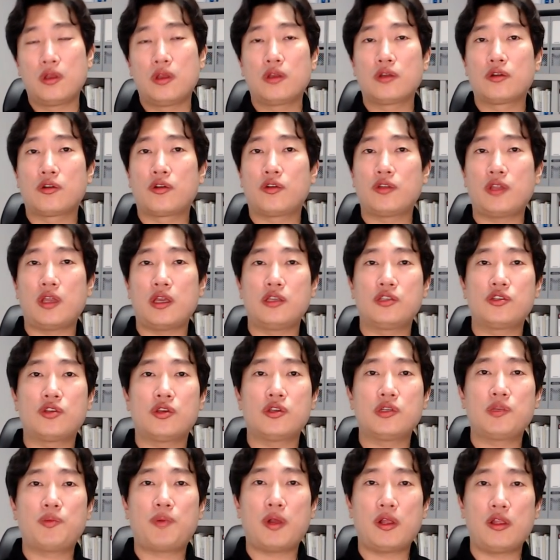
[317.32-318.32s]
그런데
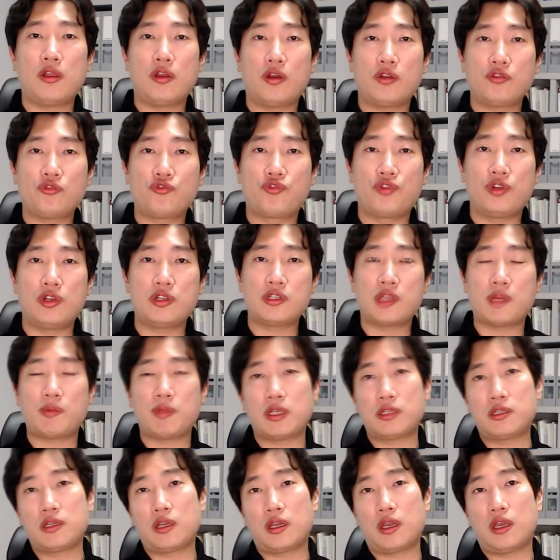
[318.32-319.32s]
2018년 9.13
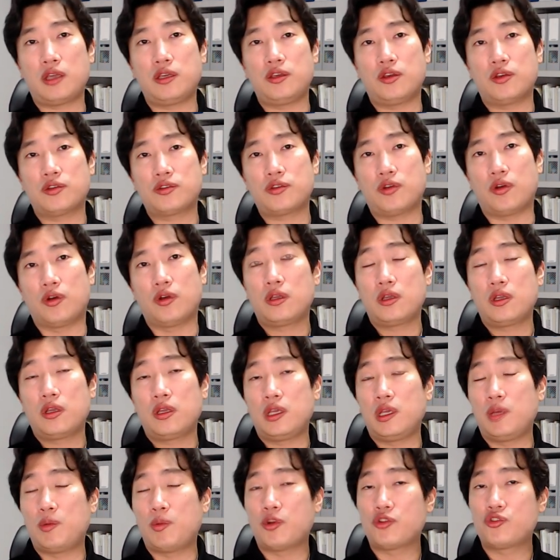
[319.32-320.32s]
대책에 이어서
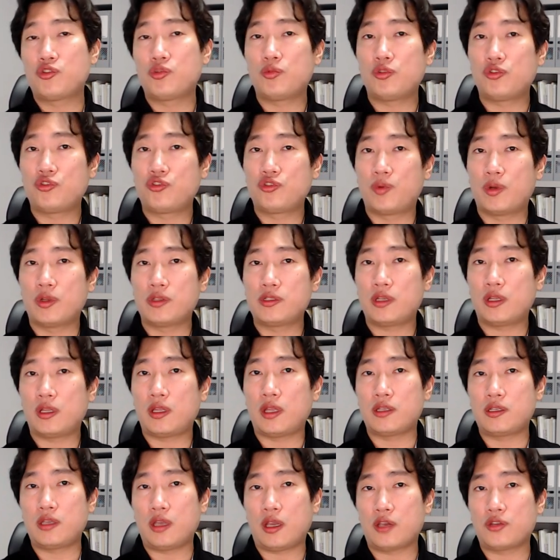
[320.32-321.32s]
이번 22번째
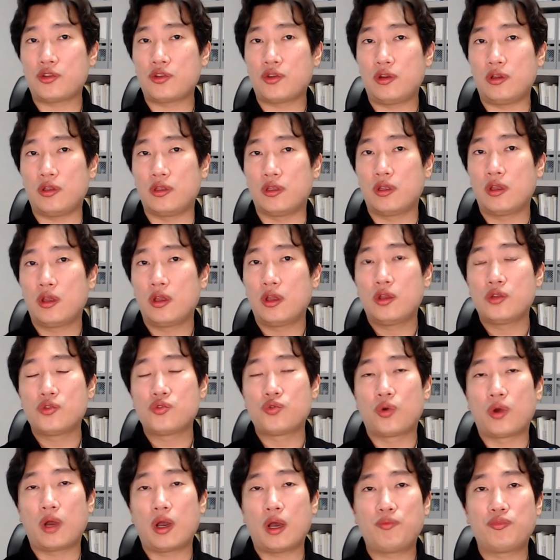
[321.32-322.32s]
대책에서는
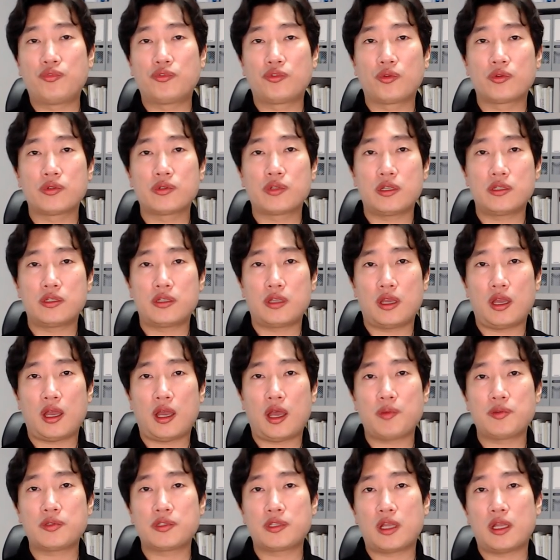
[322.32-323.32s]
종합부동산세
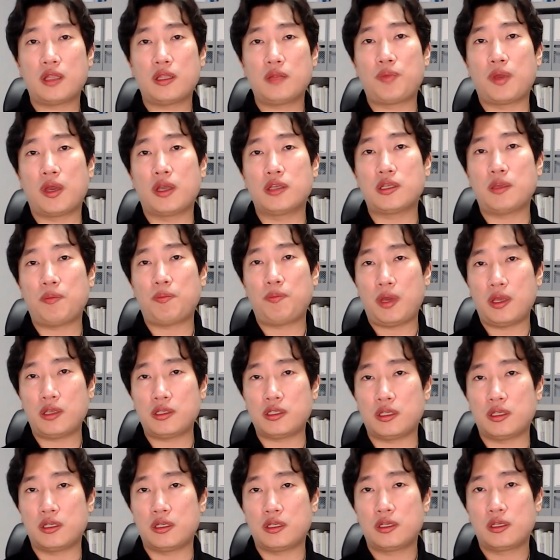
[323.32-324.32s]
합산 배제
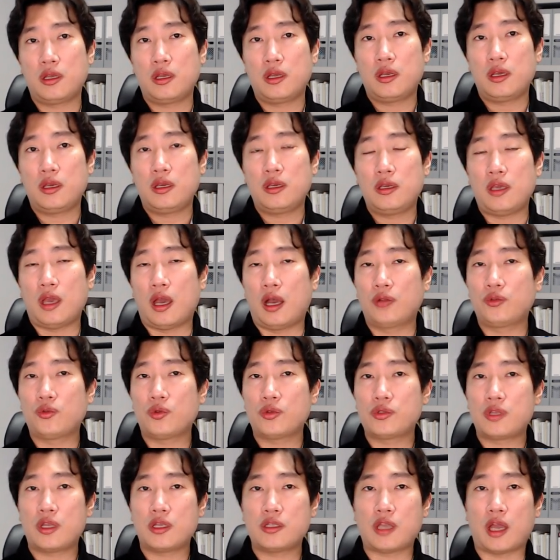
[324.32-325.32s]
폐지,
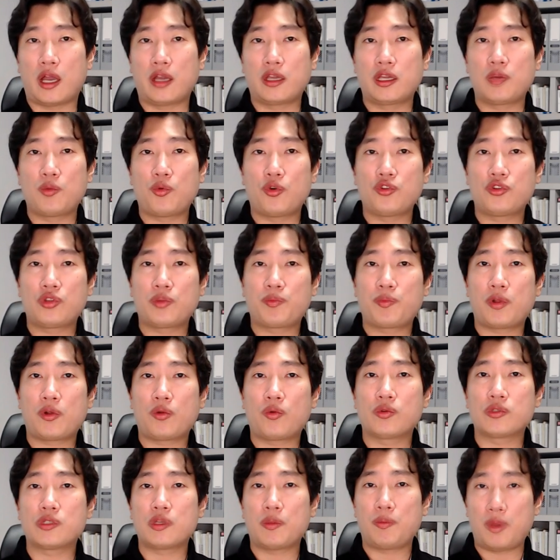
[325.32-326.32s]
양도세 장기보유
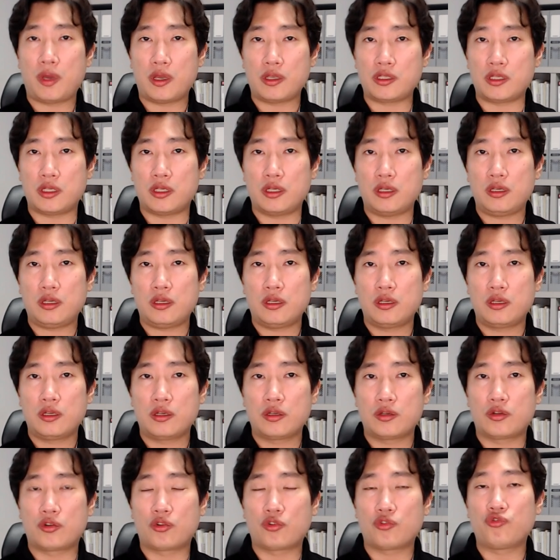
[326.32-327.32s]
특별공제 폐지,
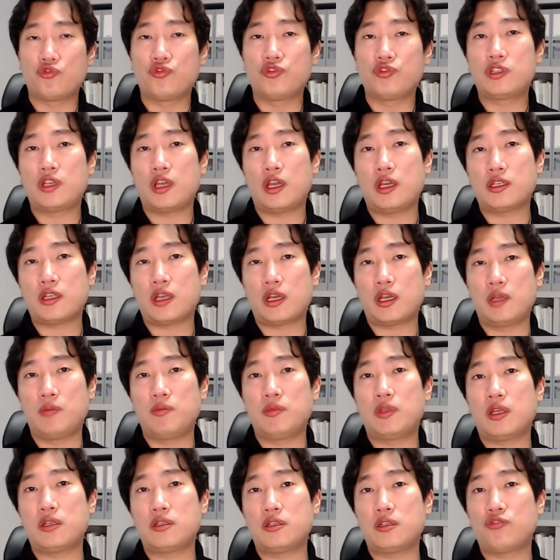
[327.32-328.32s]
그리고 두 채 이상
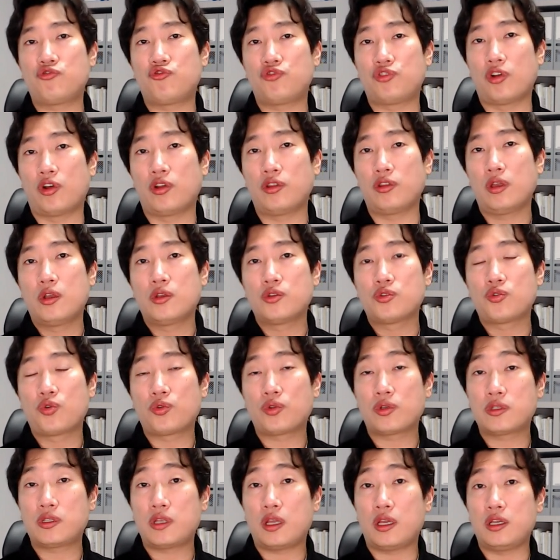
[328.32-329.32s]
임대 시에 주던
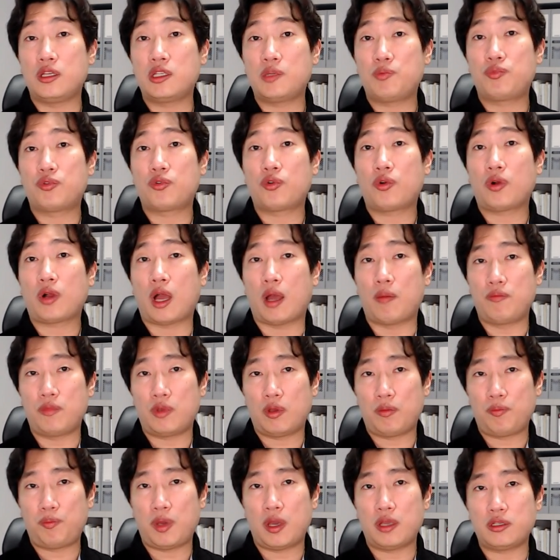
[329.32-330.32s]
소득세 20%
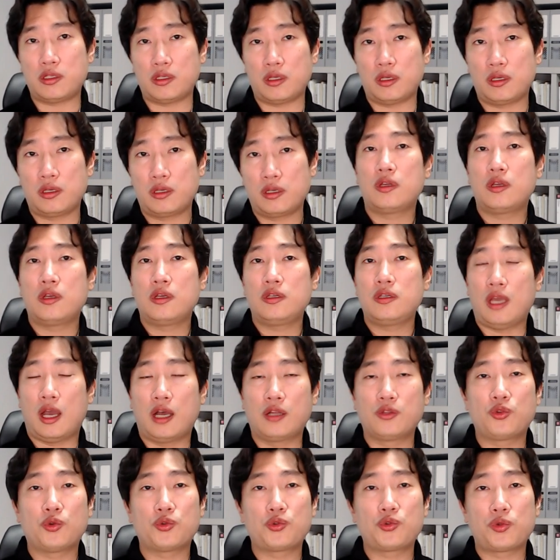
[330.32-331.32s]
감면 폐지,
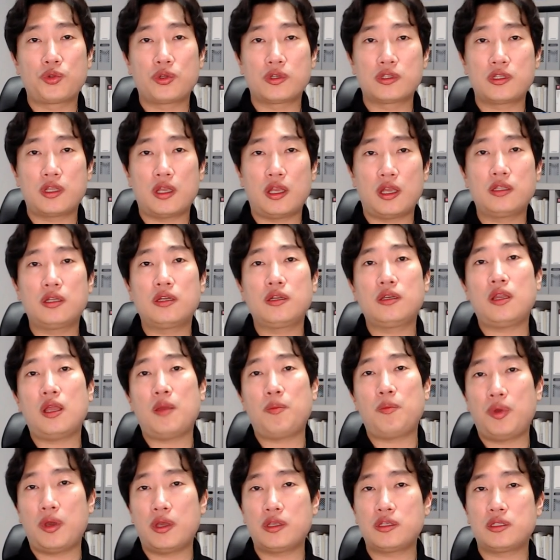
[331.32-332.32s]
양도소득세 특례
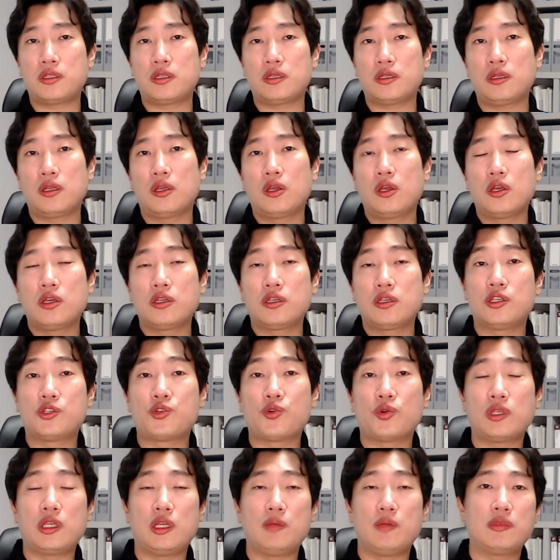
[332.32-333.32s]
폐지 등
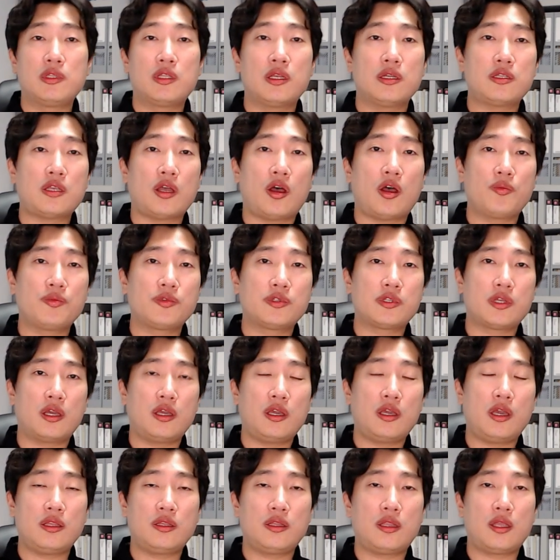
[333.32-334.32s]
기존 임대사업자의
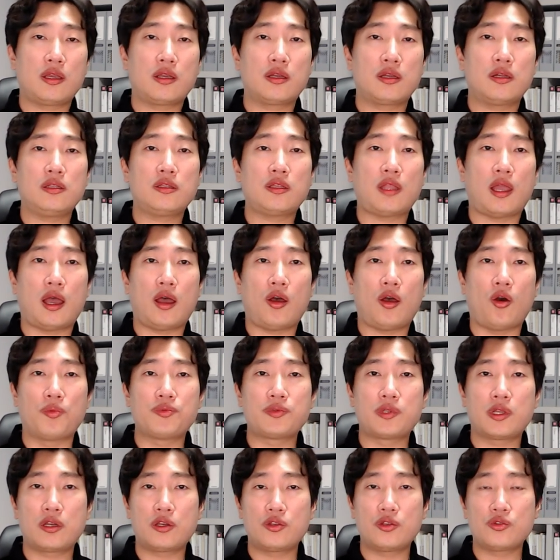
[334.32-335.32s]
혜택을 다
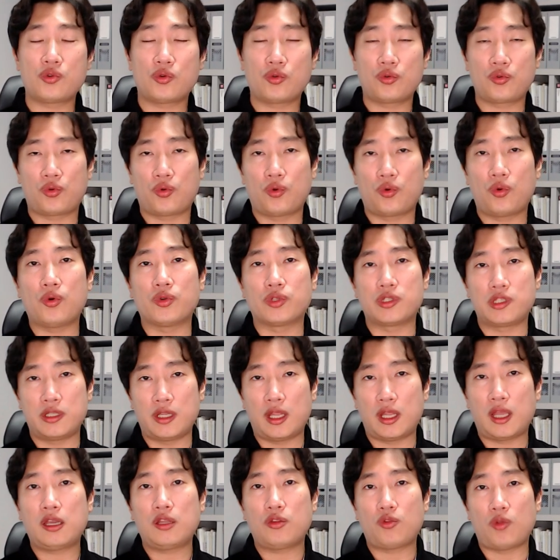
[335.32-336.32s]
없애는 쪽으로
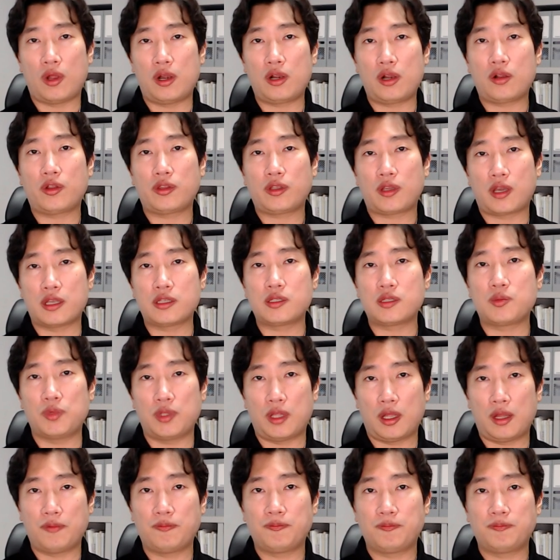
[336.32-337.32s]
진행이 될 것
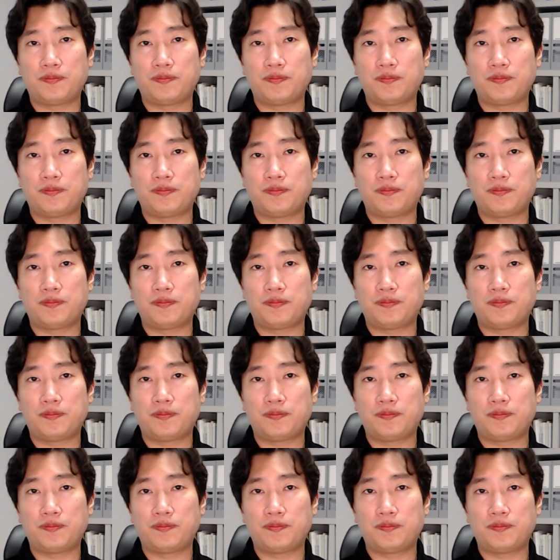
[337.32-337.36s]
같습니다.